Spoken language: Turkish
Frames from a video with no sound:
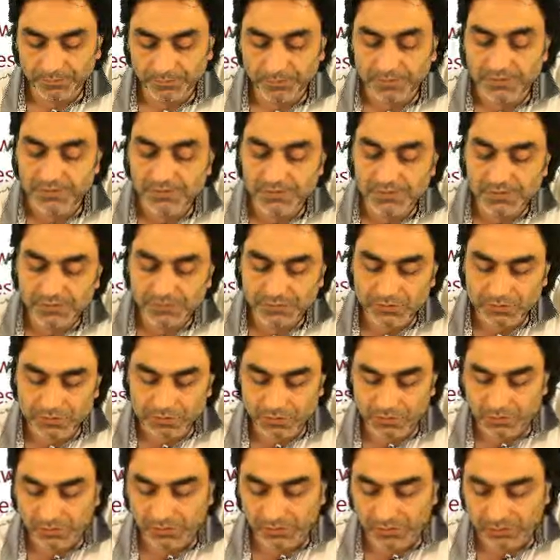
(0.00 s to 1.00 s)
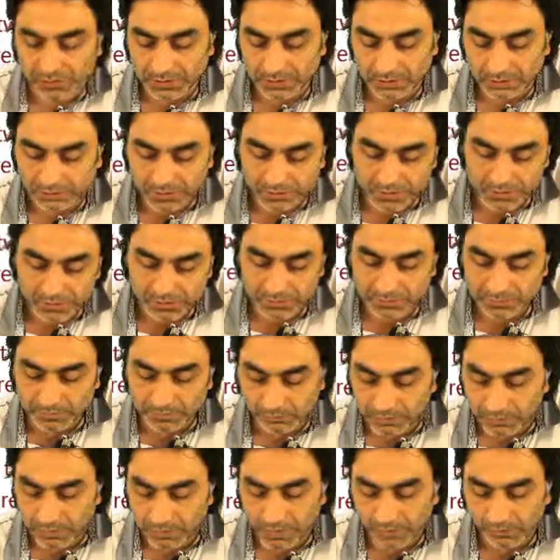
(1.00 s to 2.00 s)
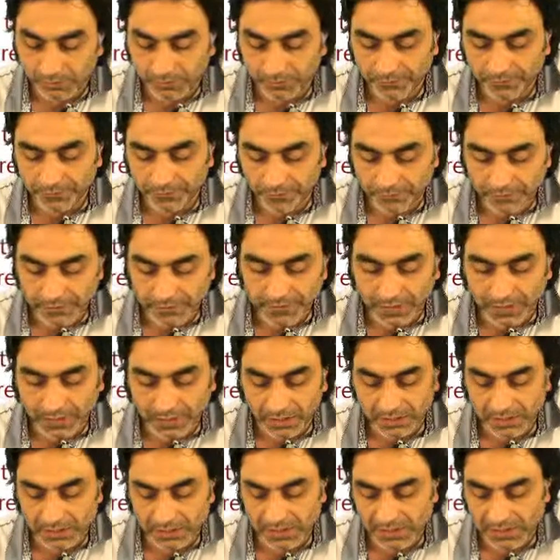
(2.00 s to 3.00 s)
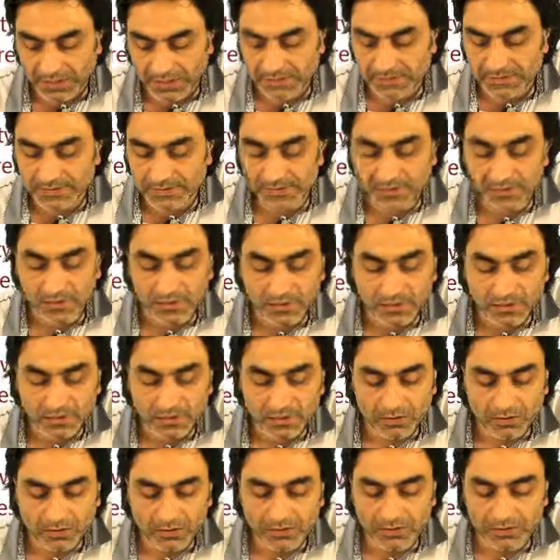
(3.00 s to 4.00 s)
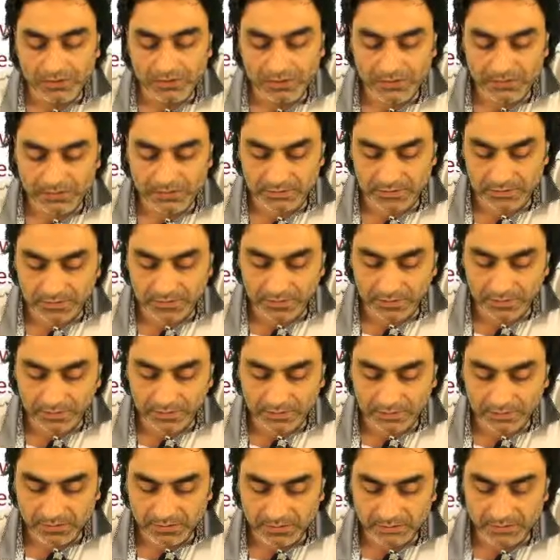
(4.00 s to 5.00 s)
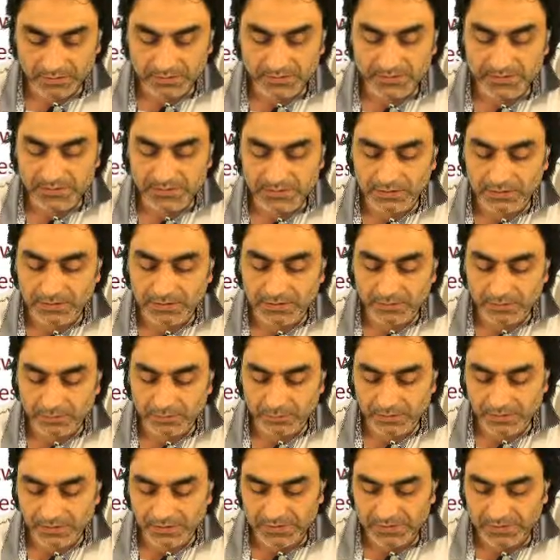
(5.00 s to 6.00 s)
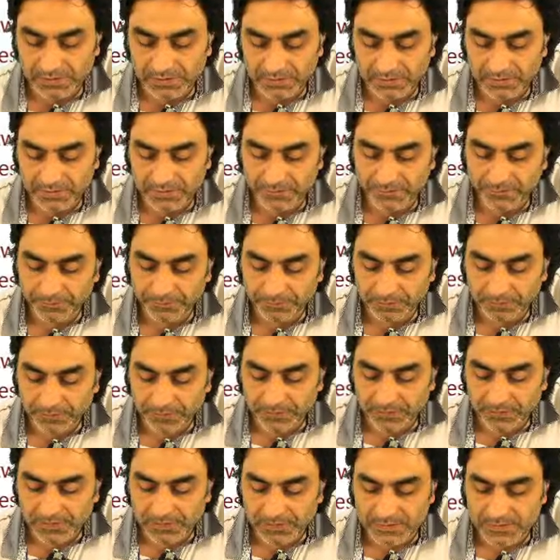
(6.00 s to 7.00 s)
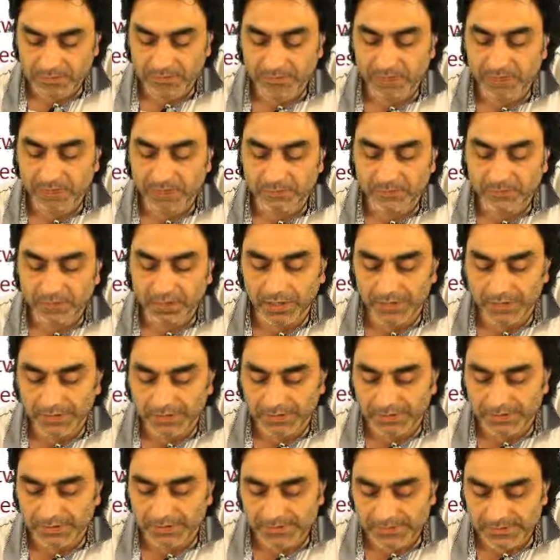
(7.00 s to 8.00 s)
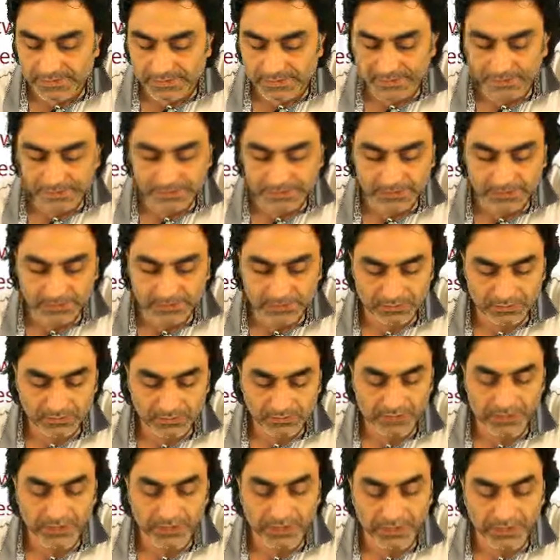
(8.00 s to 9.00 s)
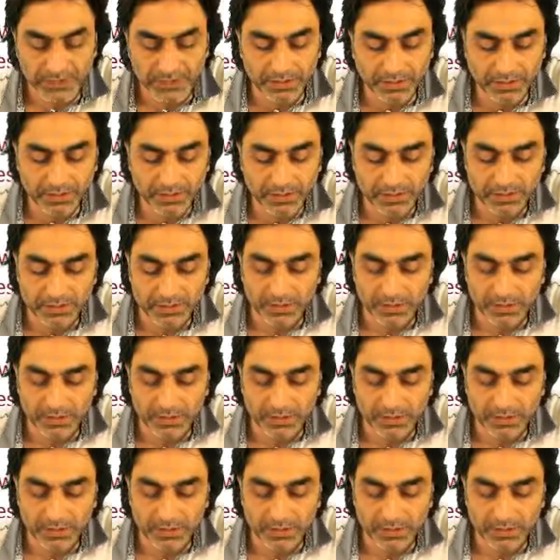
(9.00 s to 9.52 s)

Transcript: most surely we should be of the unjust. O takdirde kesinlikle bizler zalimlerdeniz diye